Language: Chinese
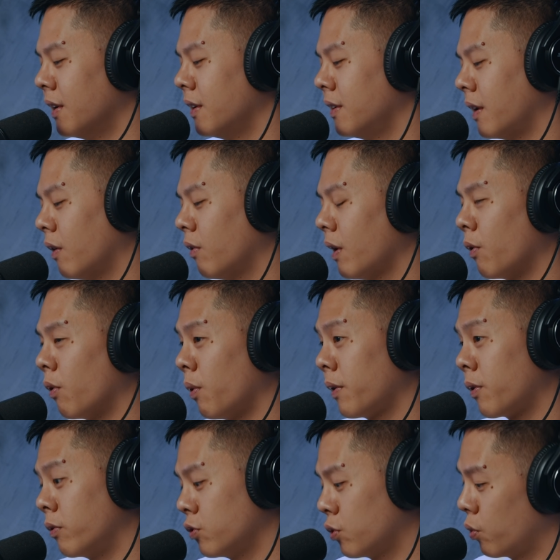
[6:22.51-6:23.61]
那后来我外
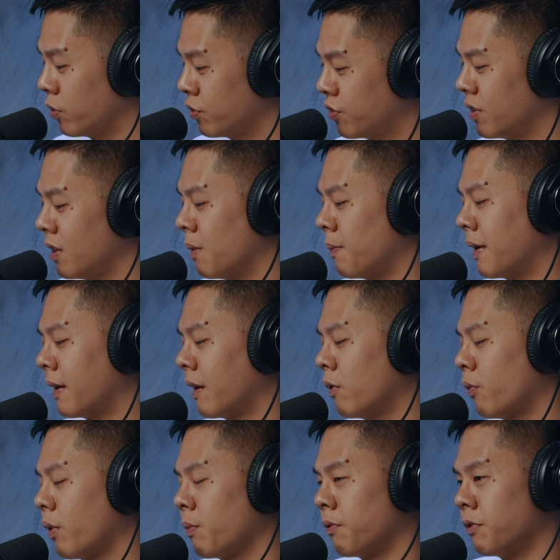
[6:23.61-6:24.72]
公就过世了嘛，然后
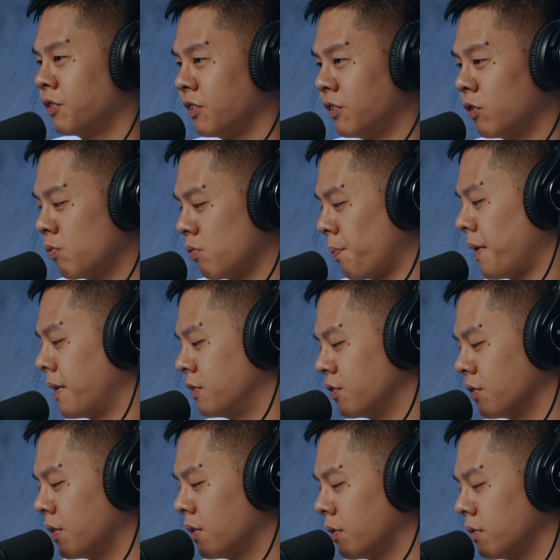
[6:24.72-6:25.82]
外婆行动不便之
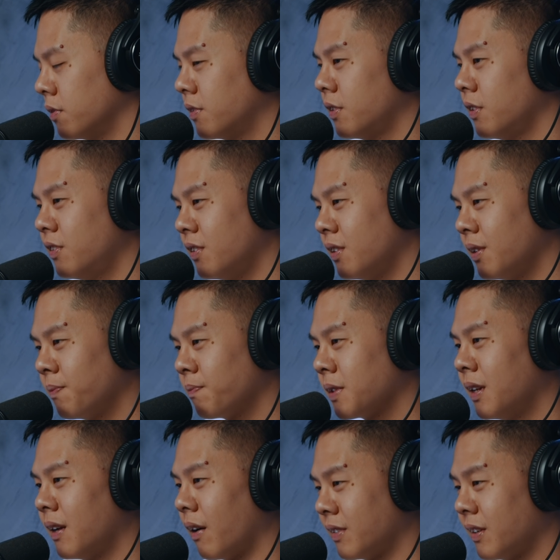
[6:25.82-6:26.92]
后，这些
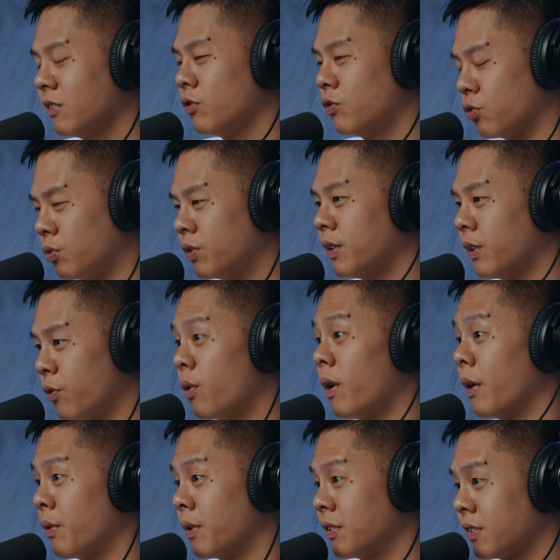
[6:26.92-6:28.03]
好像就逐渐的越来
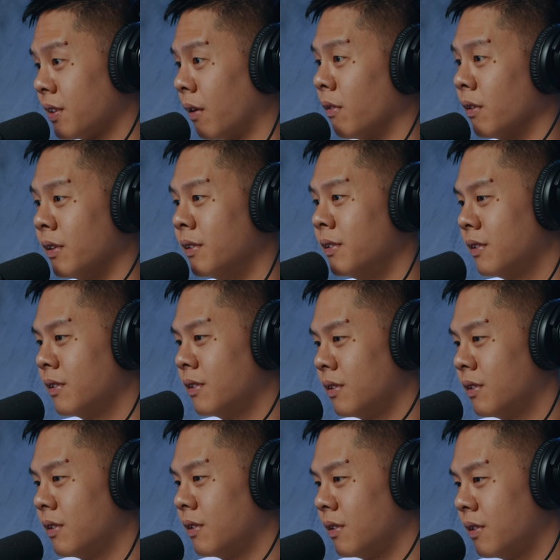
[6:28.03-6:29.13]
越少了。你
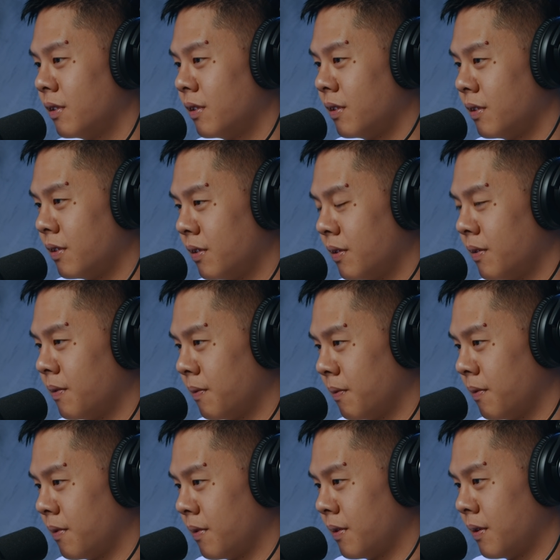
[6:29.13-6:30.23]
们中元节要什么
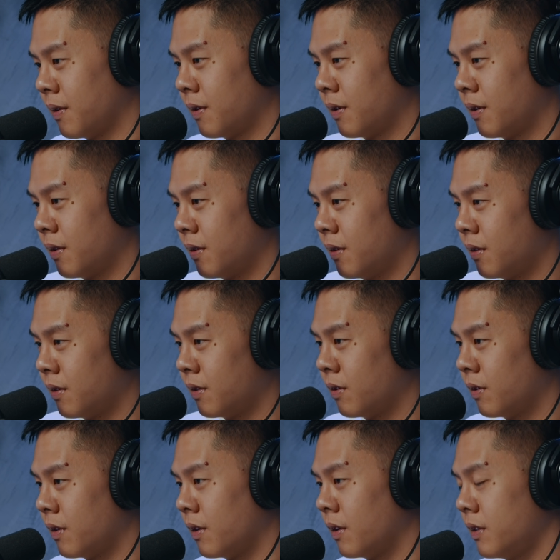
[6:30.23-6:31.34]
把大家一起叫回
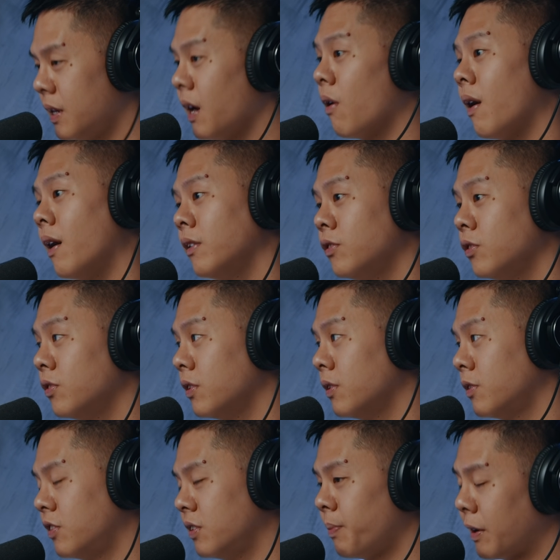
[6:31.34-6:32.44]
来？要啊，就是
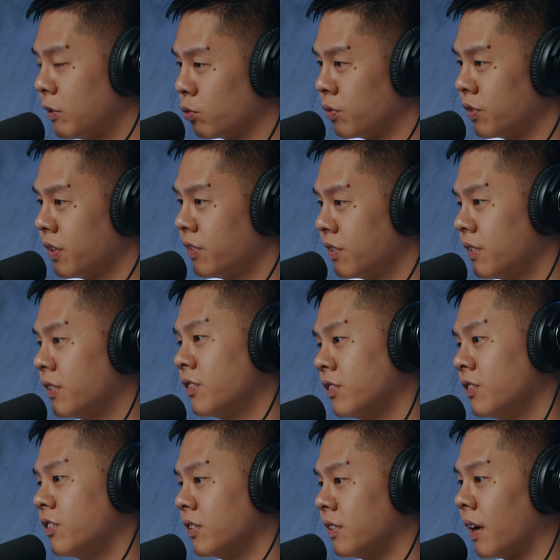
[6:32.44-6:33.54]
祭拜祖先这些事
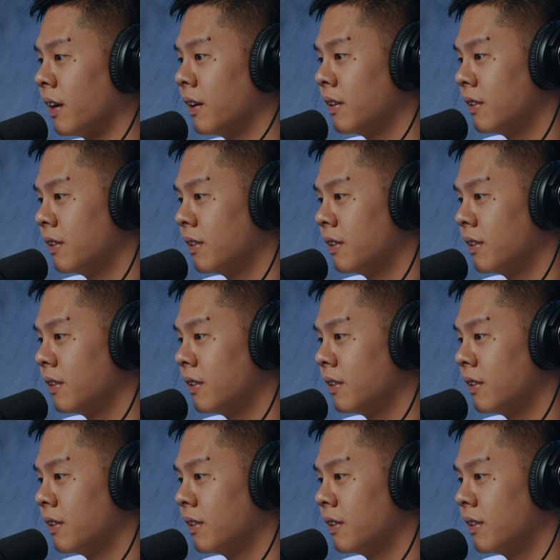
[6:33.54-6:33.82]
情啊。